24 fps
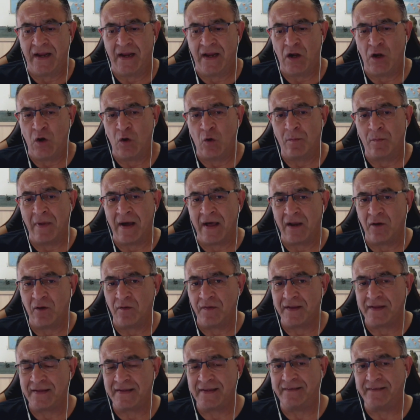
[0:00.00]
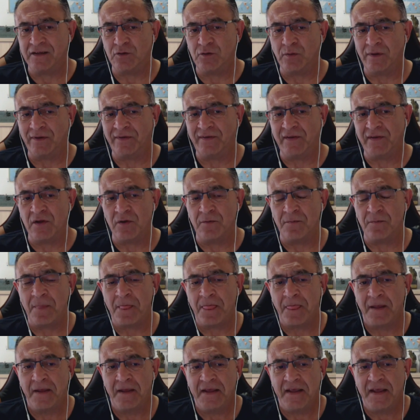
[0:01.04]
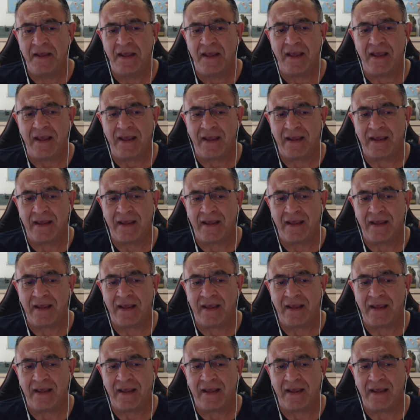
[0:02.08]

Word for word: lo malo de esta situación es